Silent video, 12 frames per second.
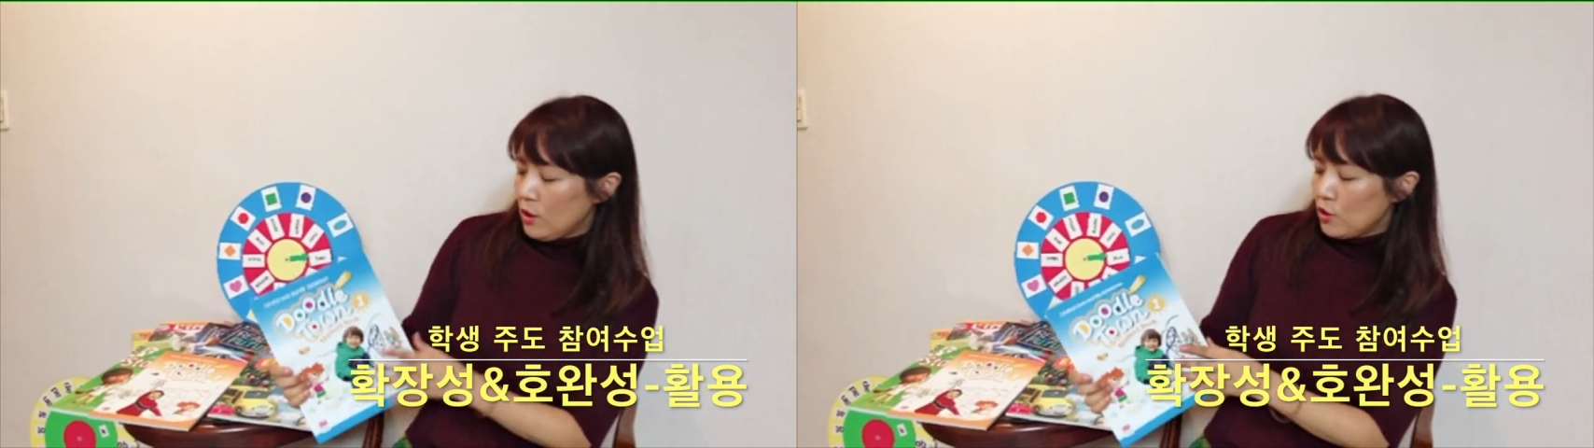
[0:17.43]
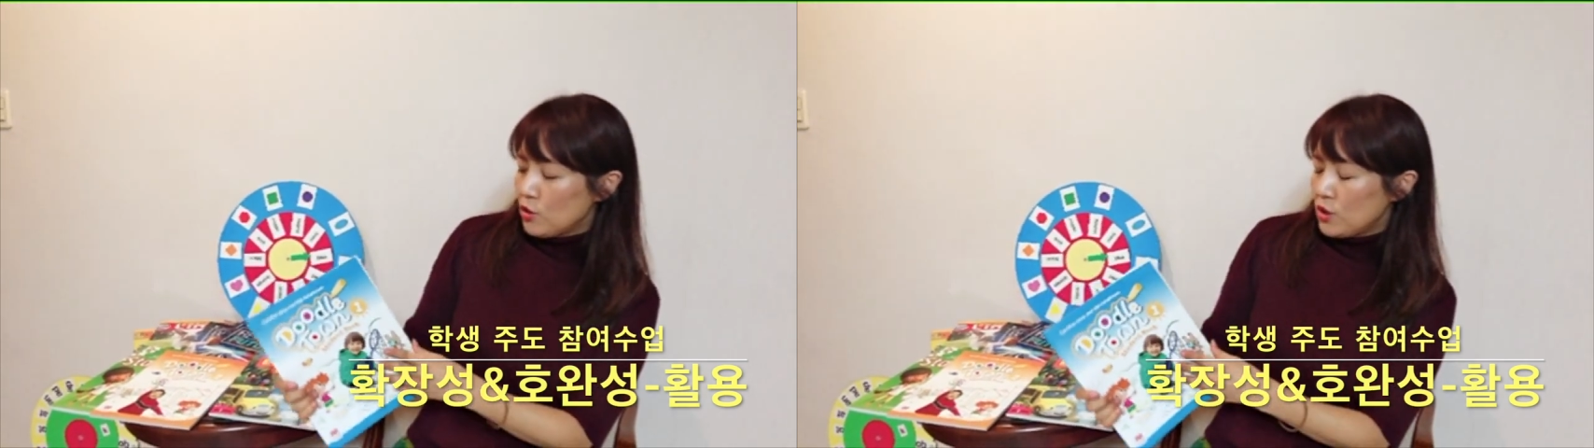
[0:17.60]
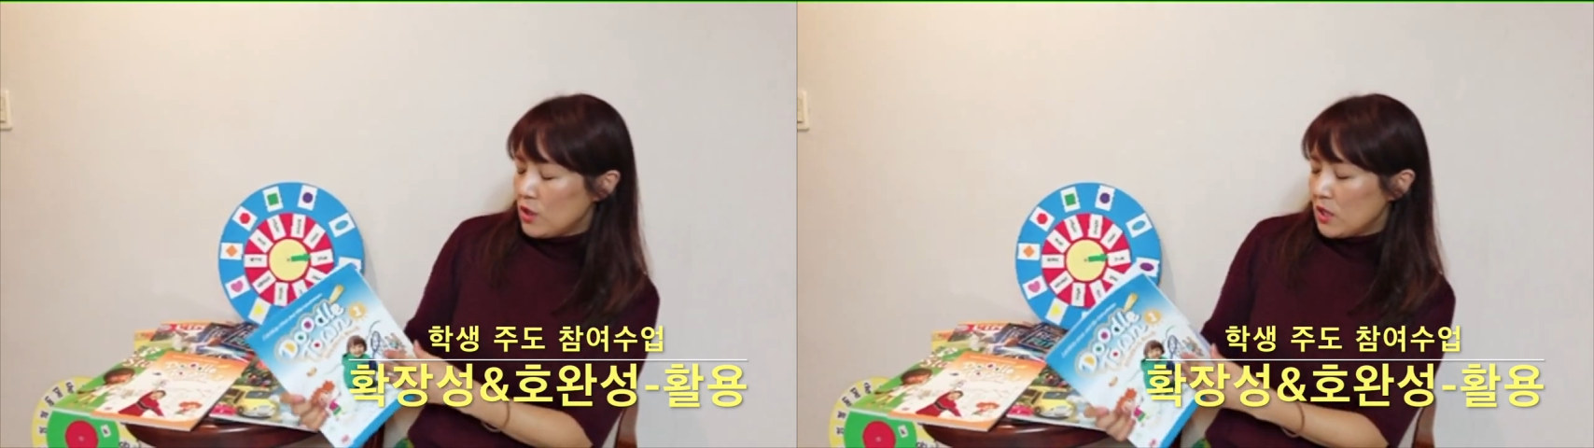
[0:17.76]

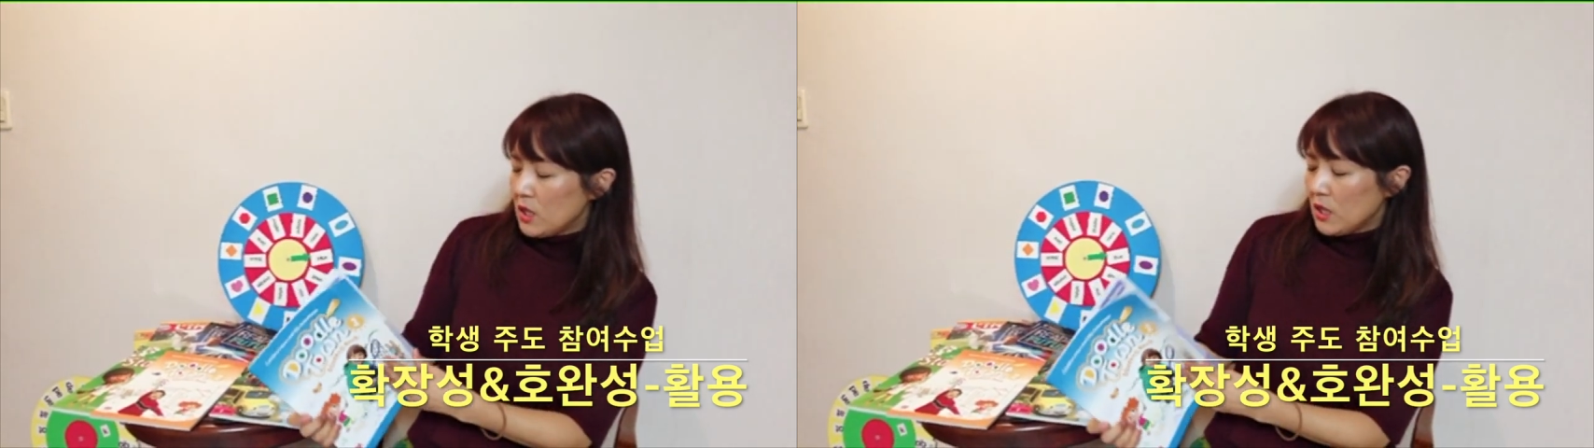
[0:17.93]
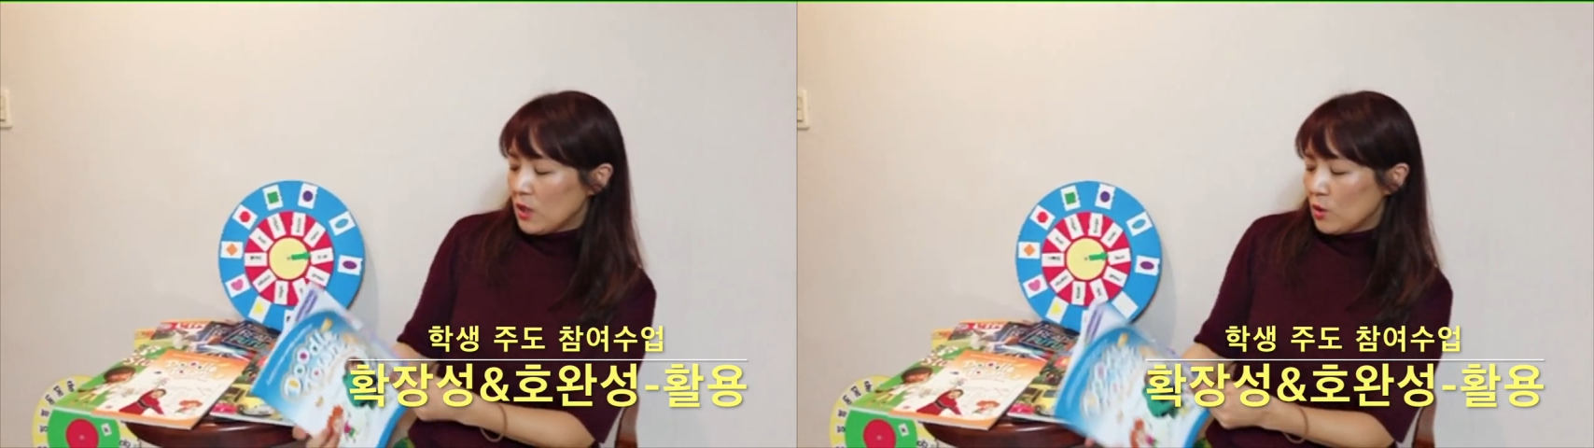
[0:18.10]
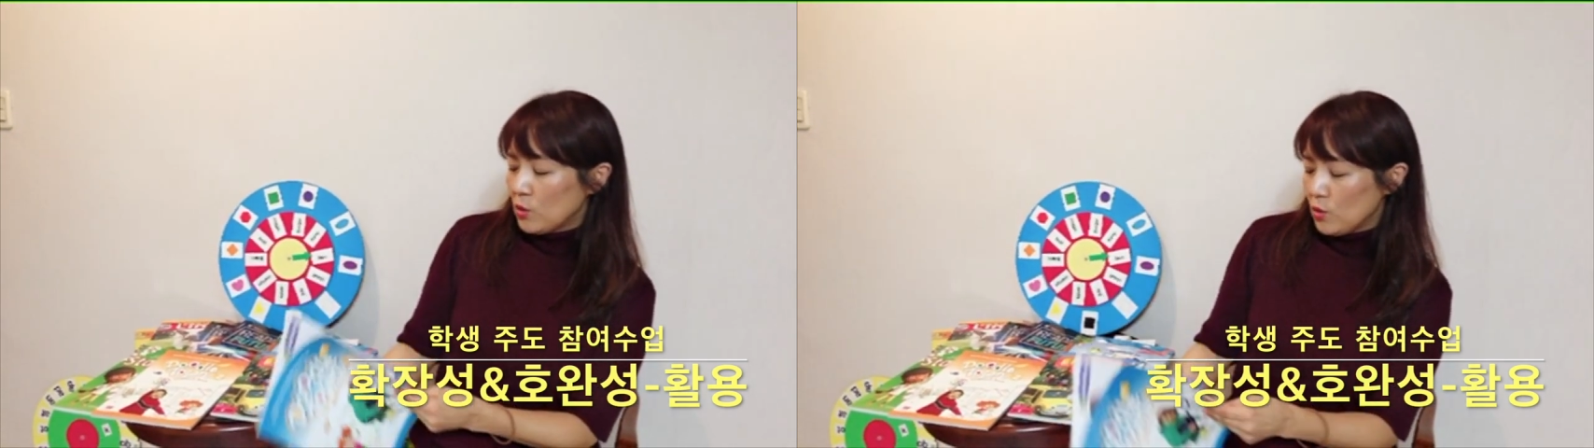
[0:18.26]

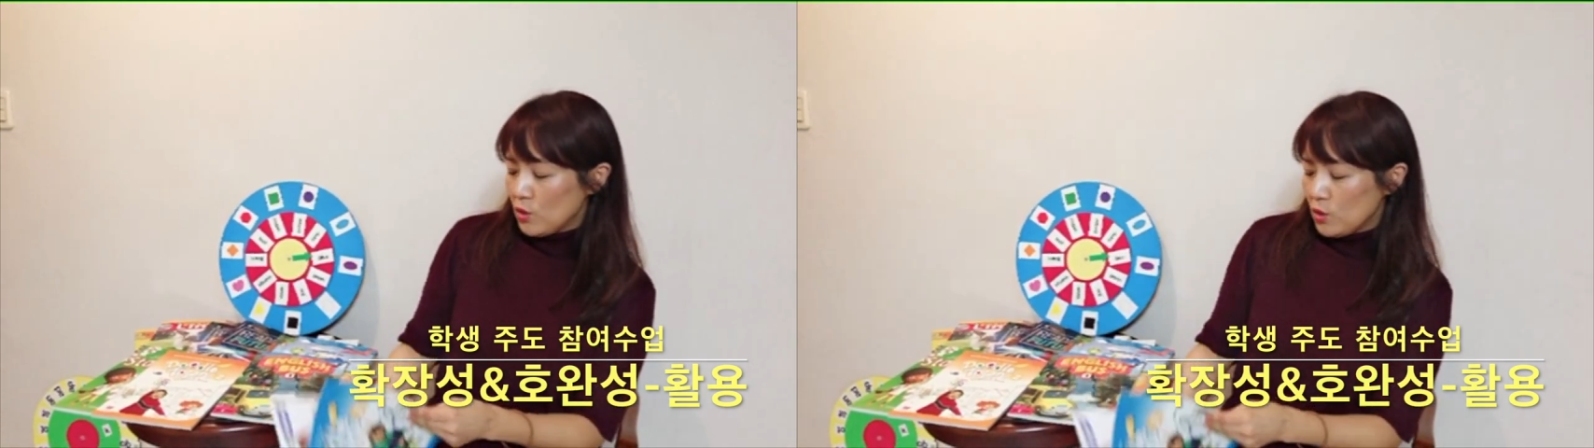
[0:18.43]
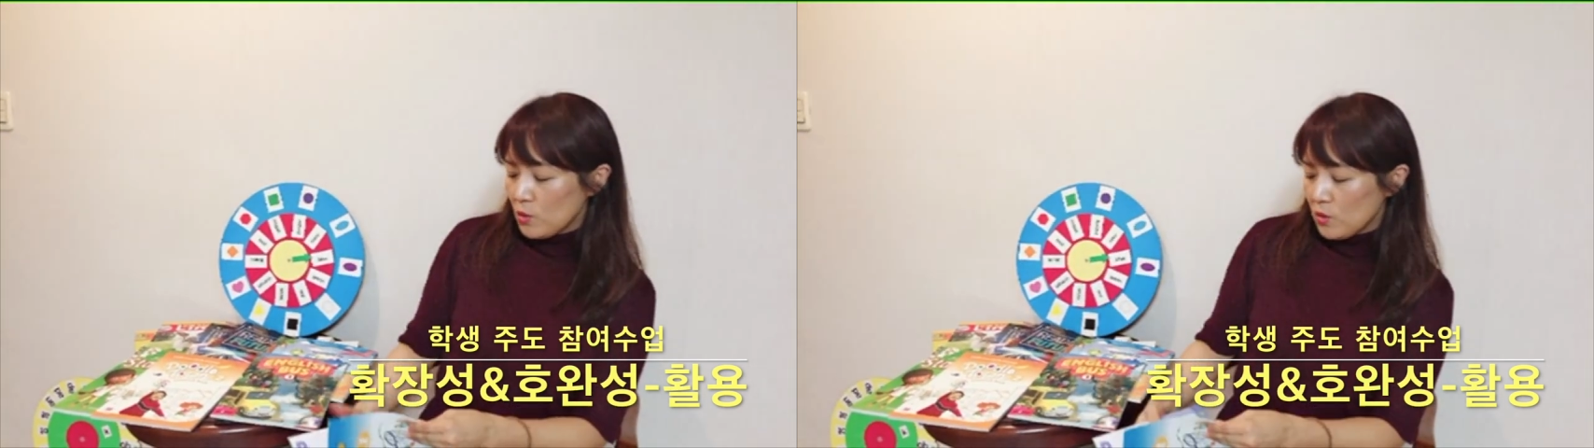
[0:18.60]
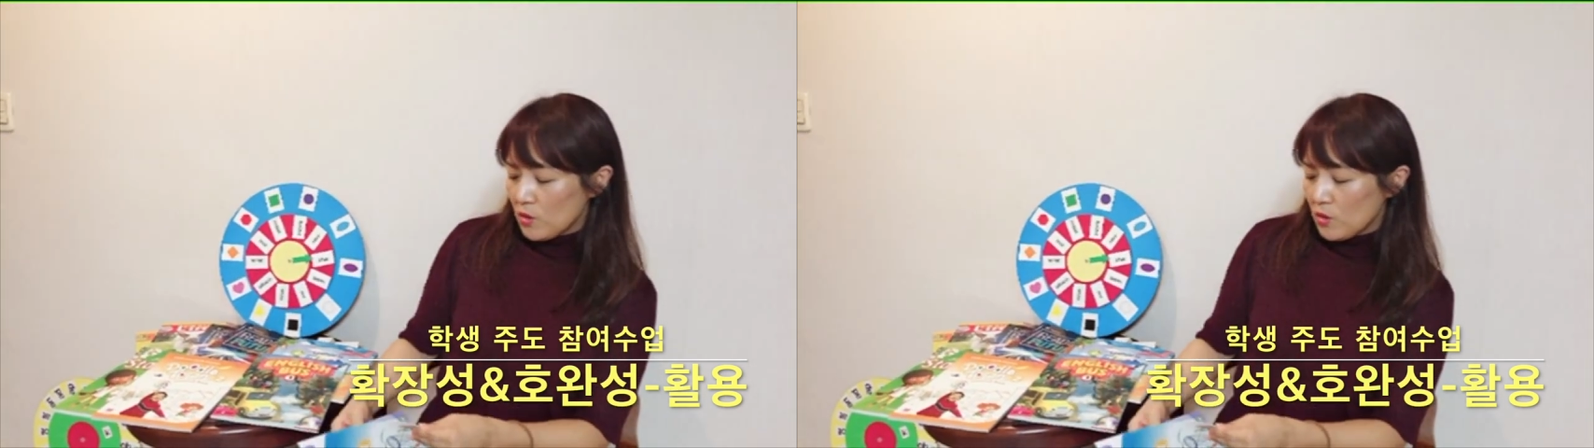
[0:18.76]
유치 또는 초등